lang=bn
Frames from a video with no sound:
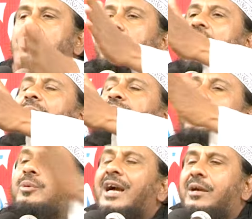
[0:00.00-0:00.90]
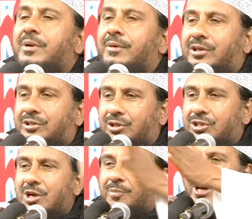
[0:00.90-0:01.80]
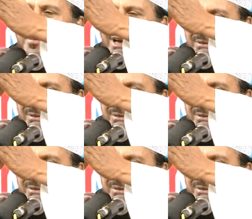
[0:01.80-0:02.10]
সব দুই ভাগে বিভক্ত সব কয় ভাগে